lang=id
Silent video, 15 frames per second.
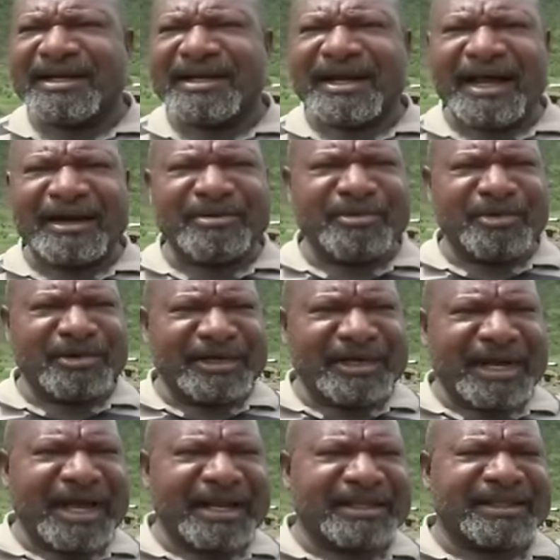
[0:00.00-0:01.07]
Kalau mau
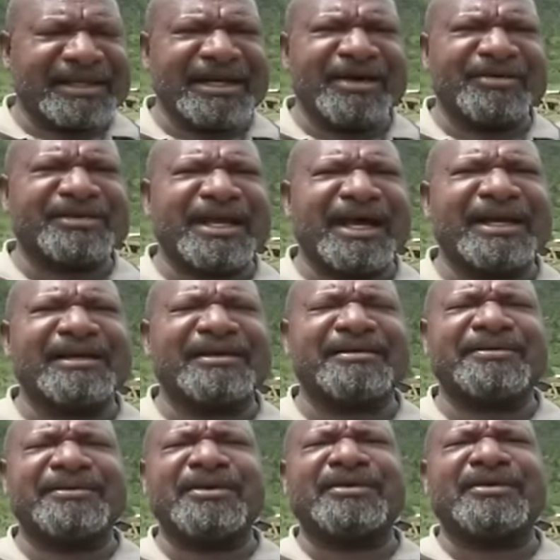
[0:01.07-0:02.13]
lihat tidak usah
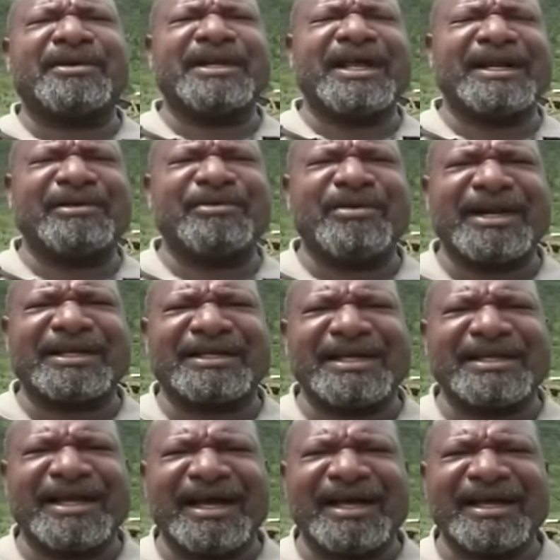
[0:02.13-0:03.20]
nonton dari luar saja.